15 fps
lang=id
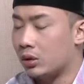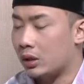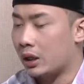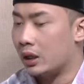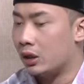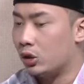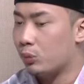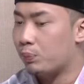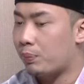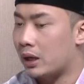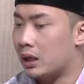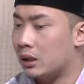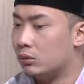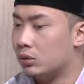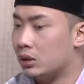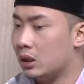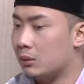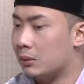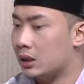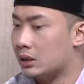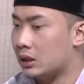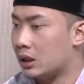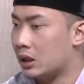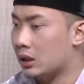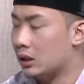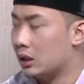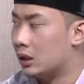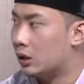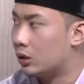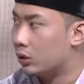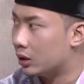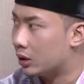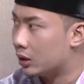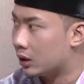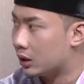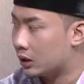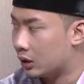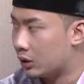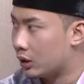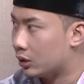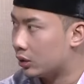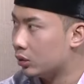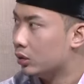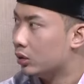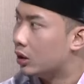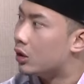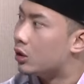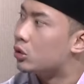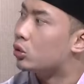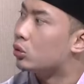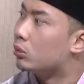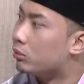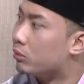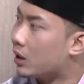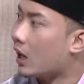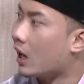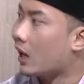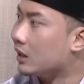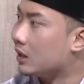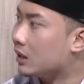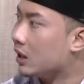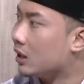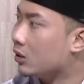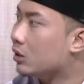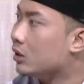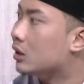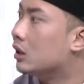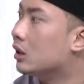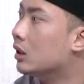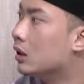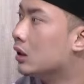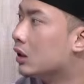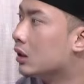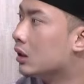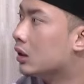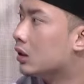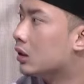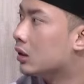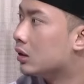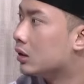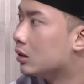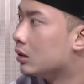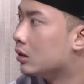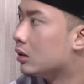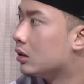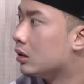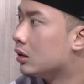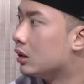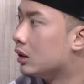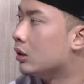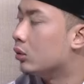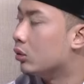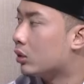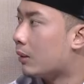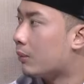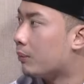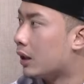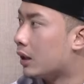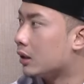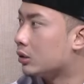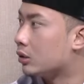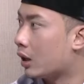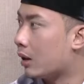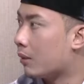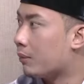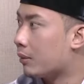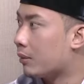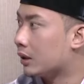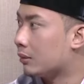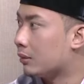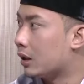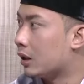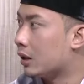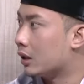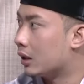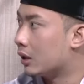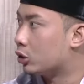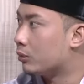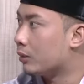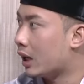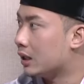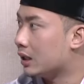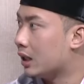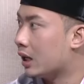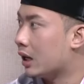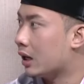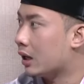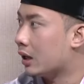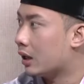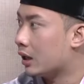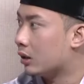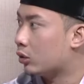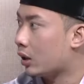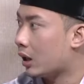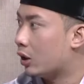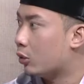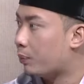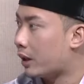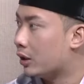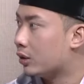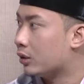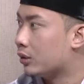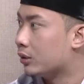kehidupan di Bukit Barisan ketika itu, sumber airnya di Bukit Barisan. Di Hulu Kampar, Sungai Kampar berarti. Ya. Sumber air yang uh, untuk kehidupannya.